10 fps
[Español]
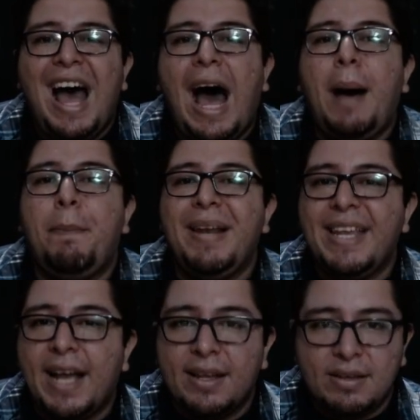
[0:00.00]

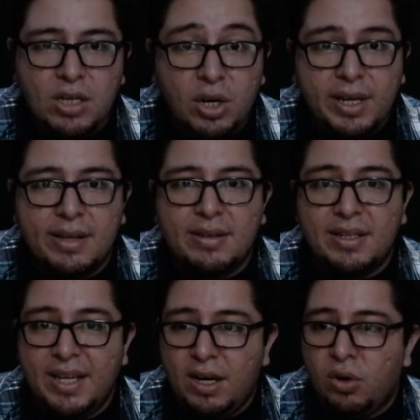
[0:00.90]
aplicaciones
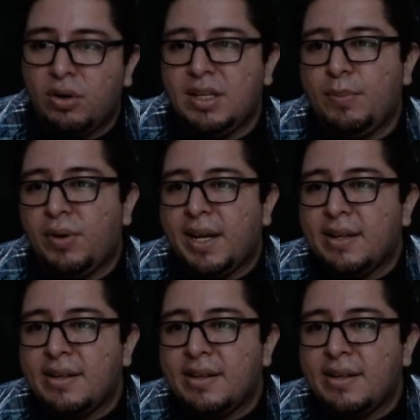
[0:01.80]
del logotipo, que es